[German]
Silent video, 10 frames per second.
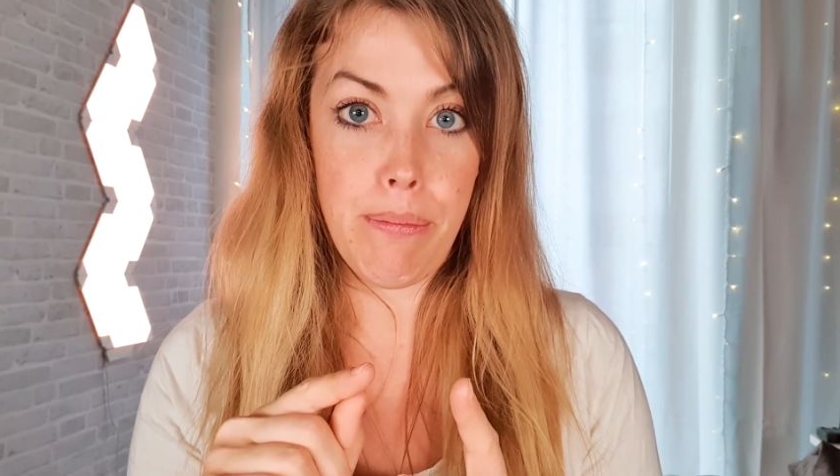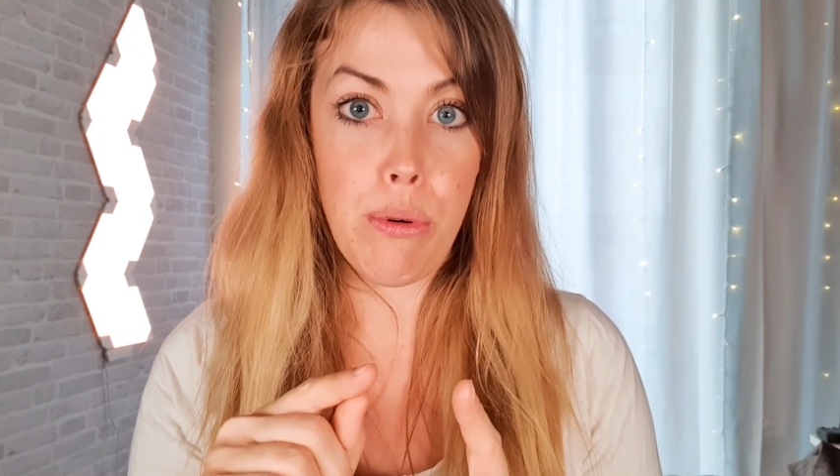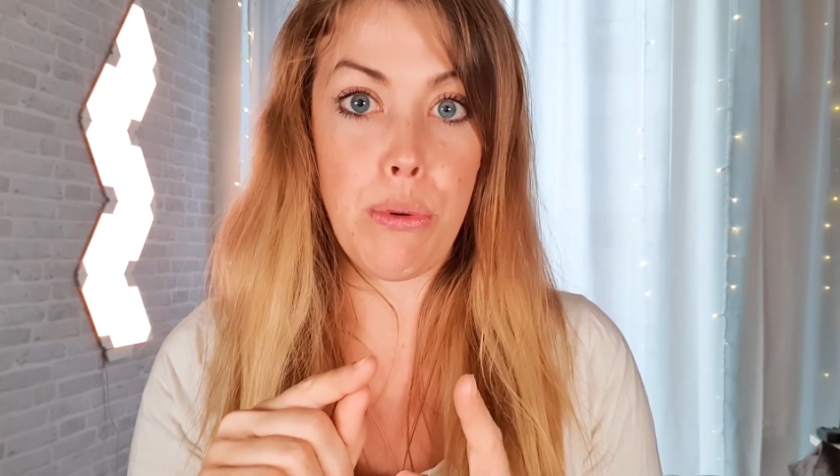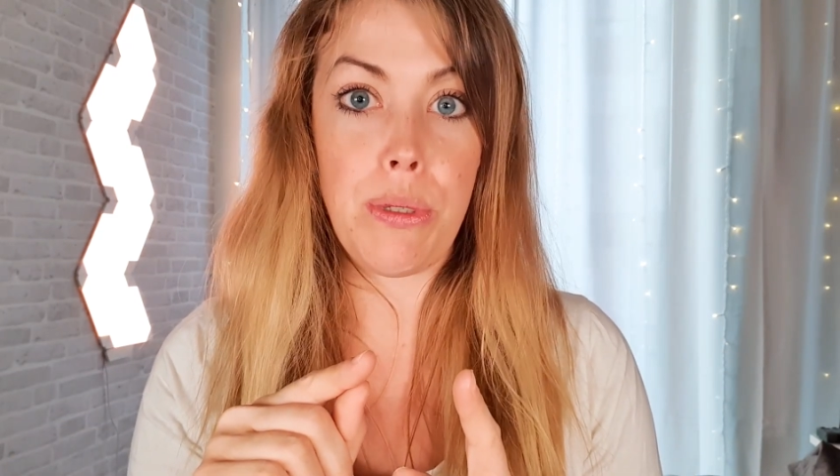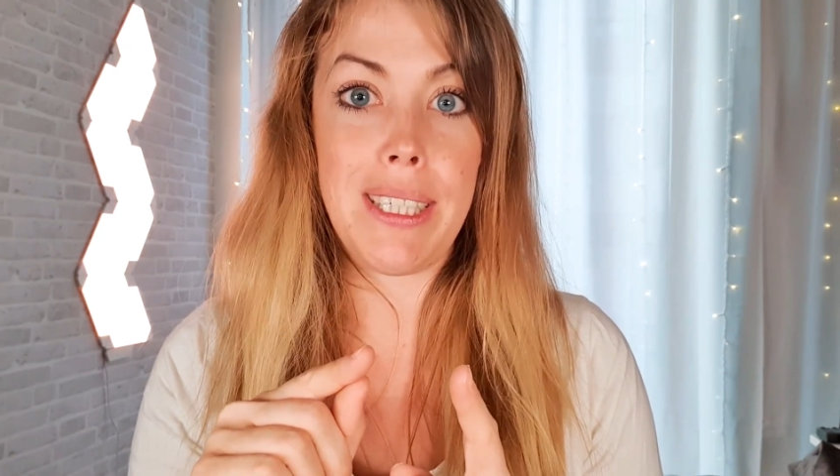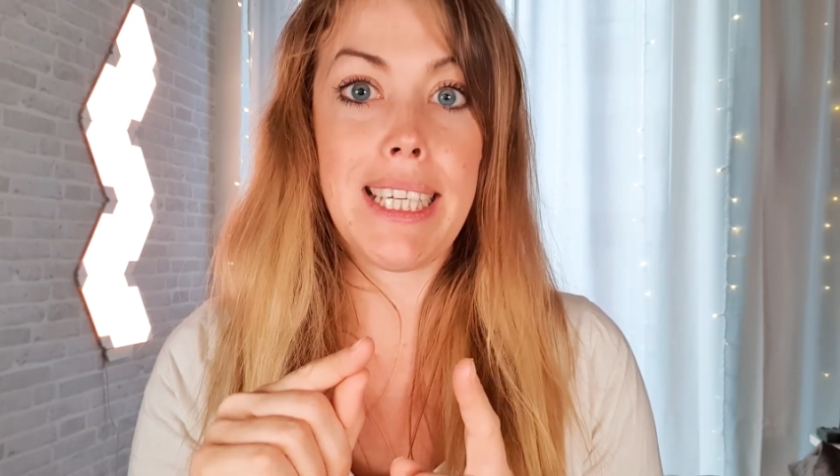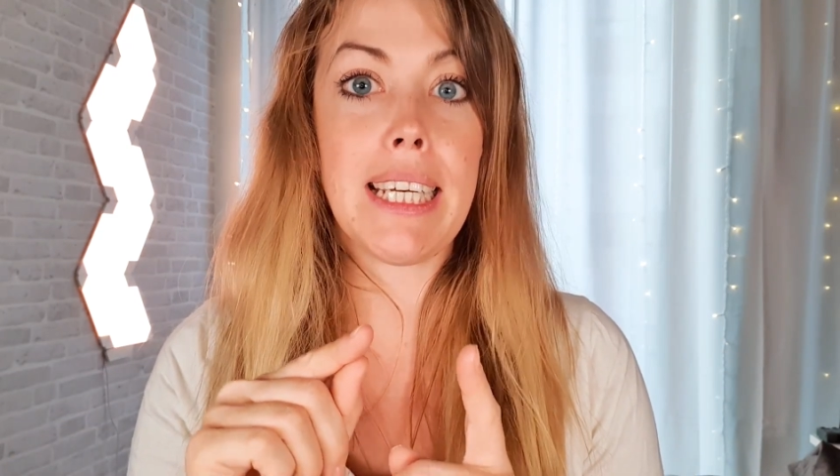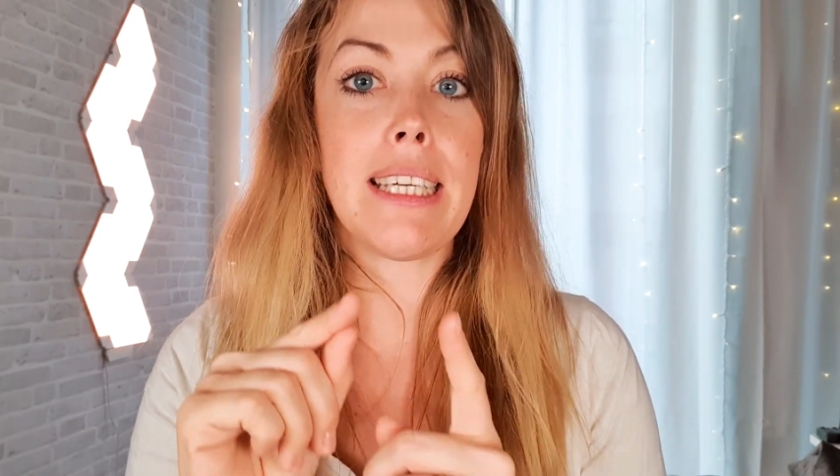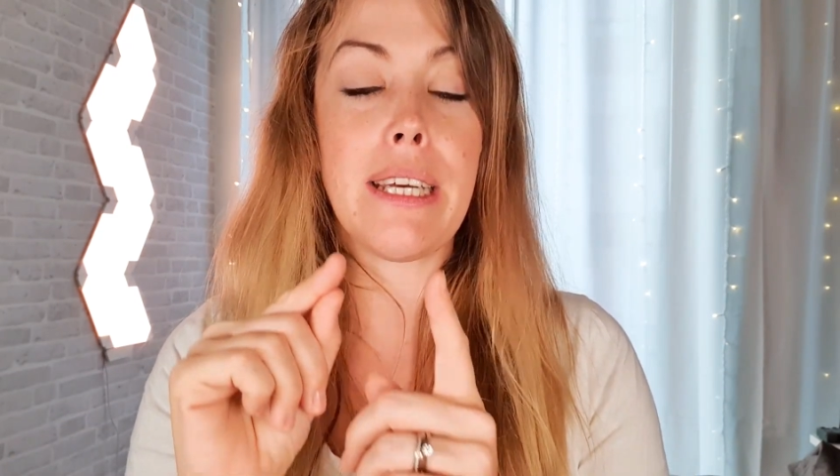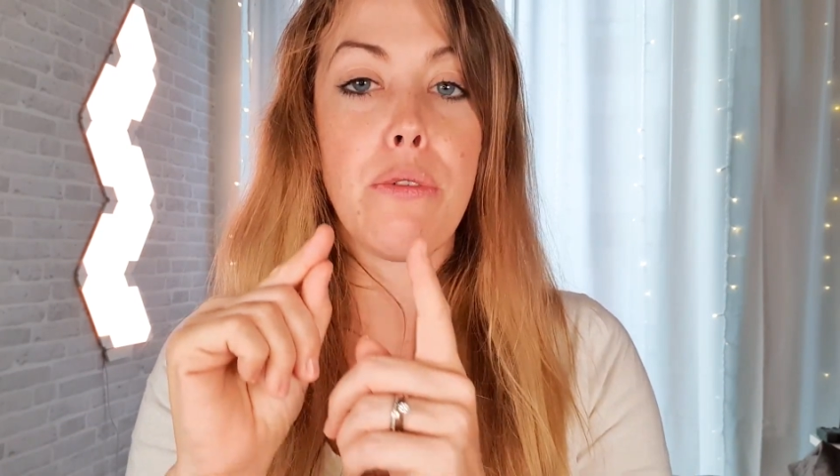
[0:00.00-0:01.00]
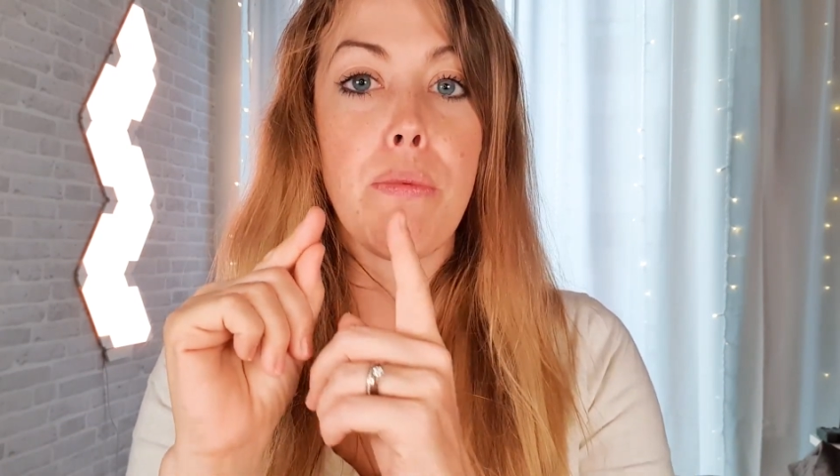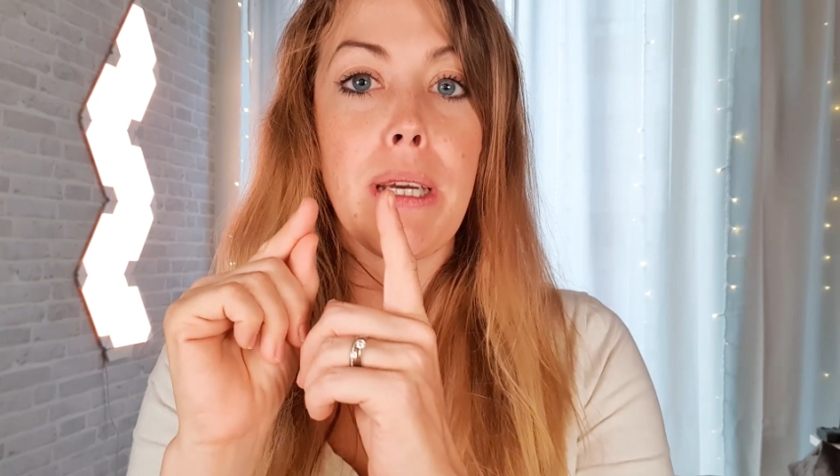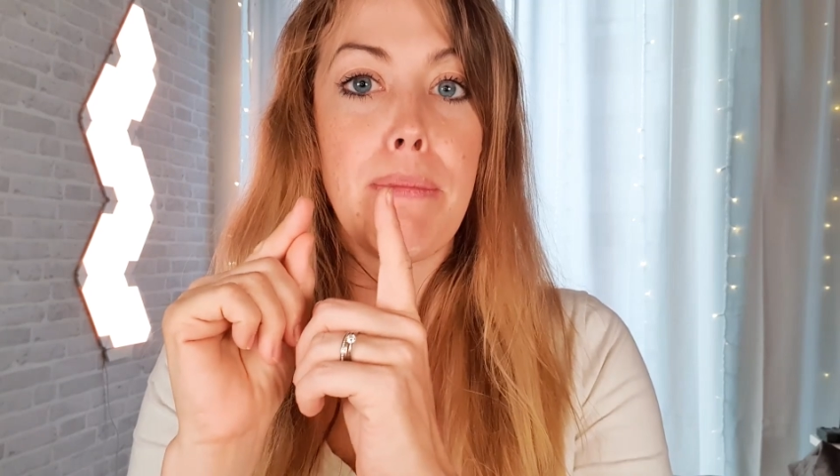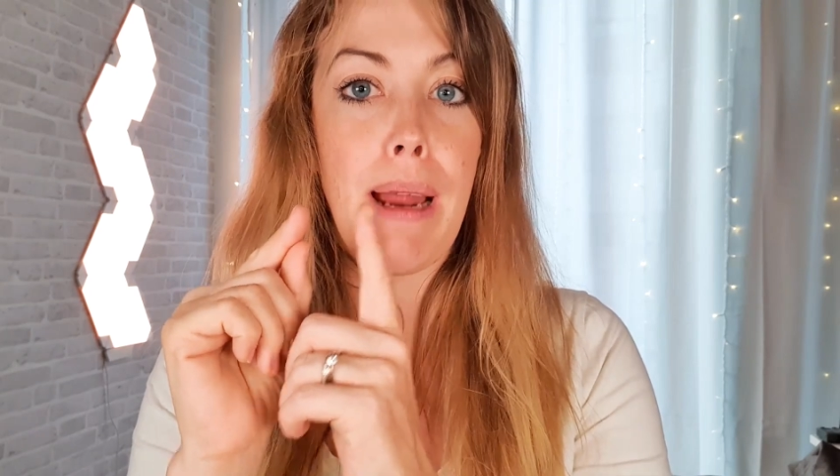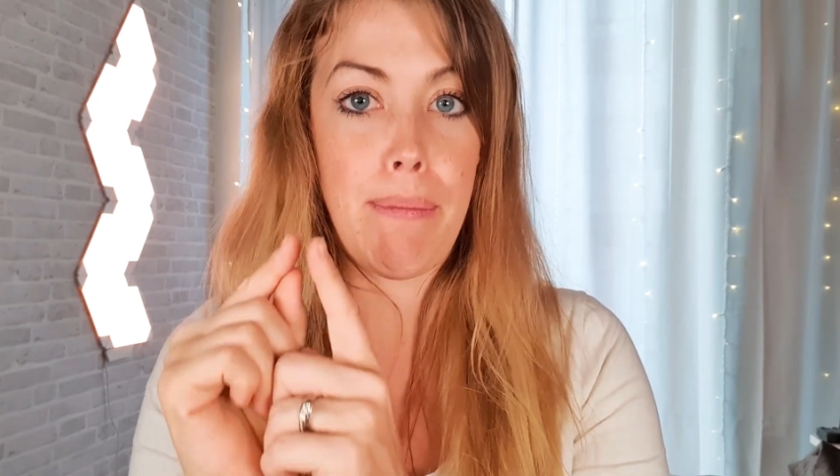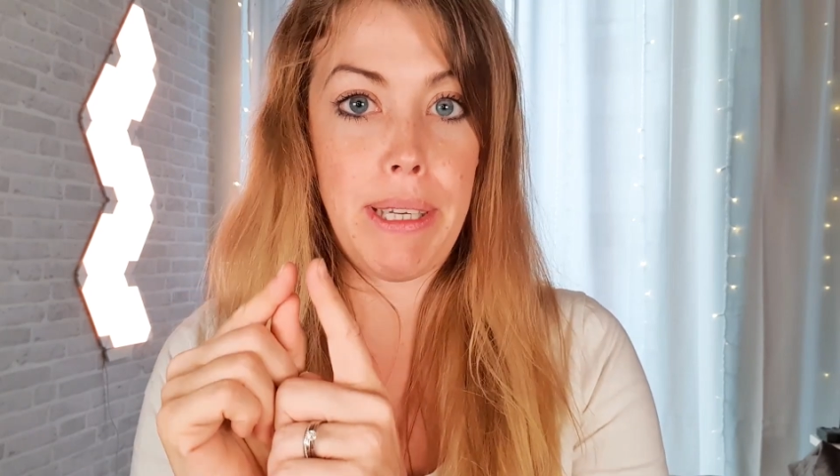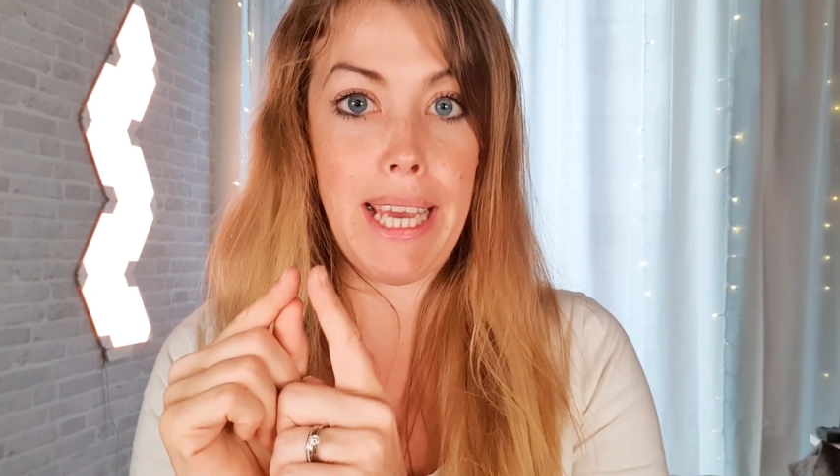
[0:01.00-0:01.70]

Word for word: produziert der übrig bleibende